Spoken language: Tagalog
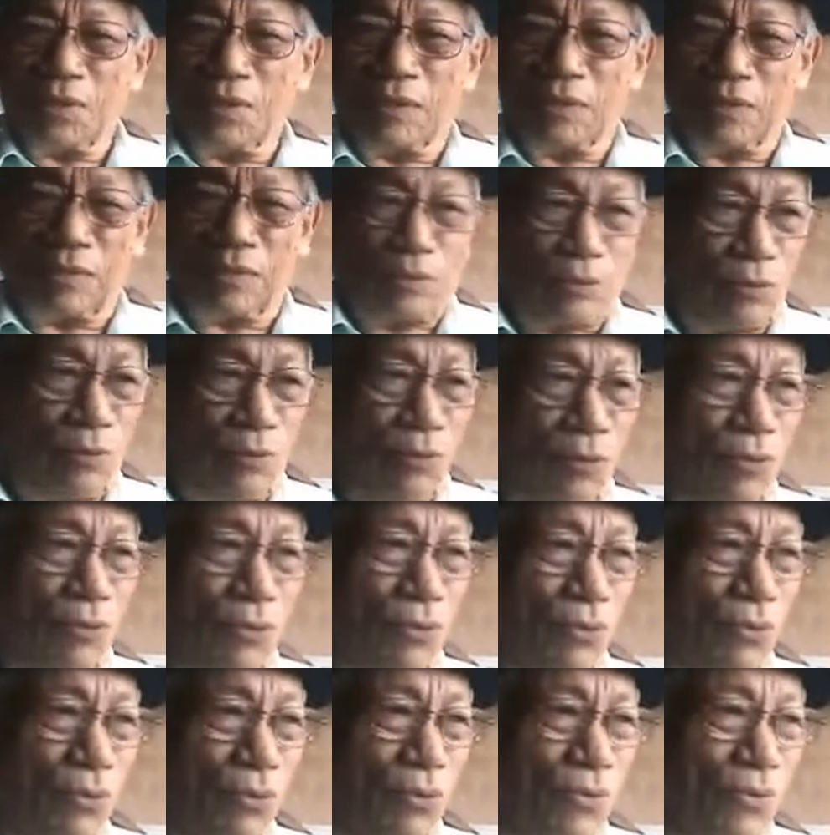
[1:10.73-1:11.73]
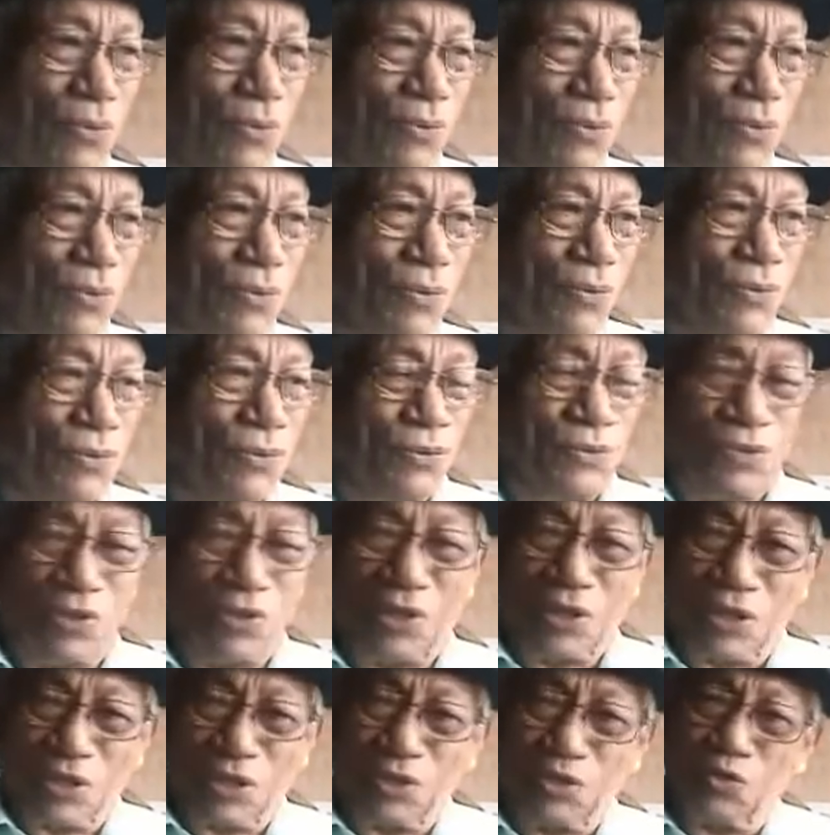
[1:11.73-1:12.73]
man si Kristo.
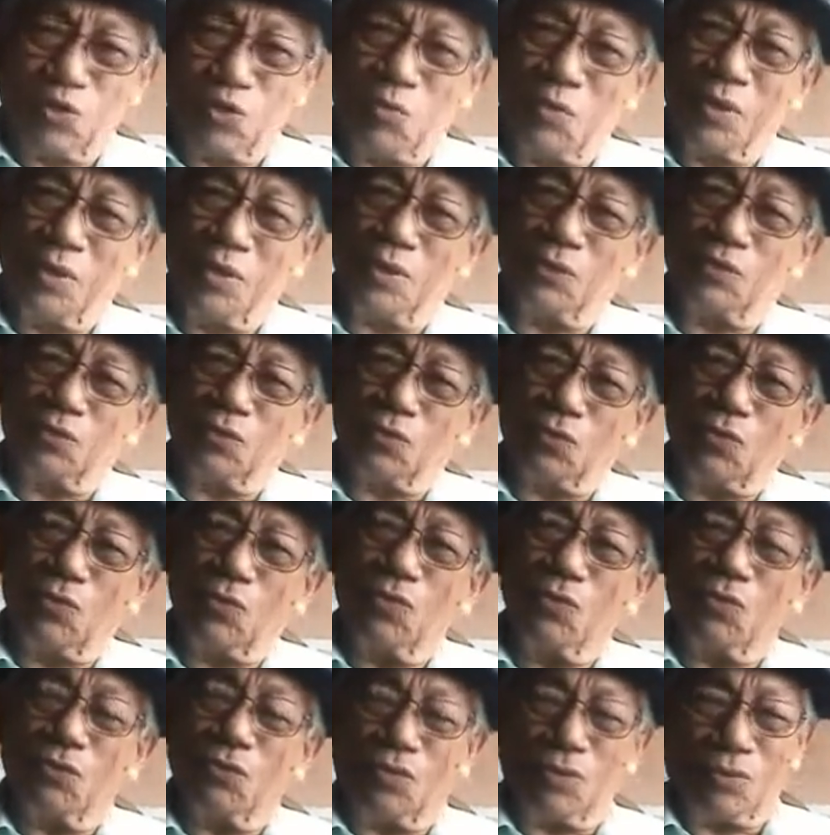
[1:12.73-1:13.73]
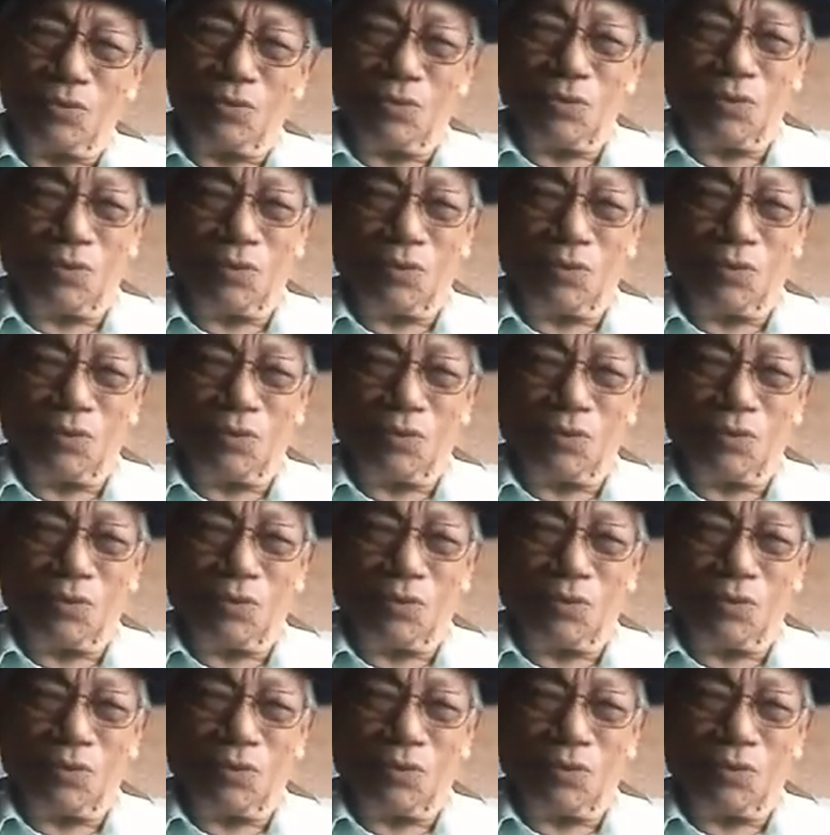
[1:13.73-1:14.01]
Si Kristo may nasuko.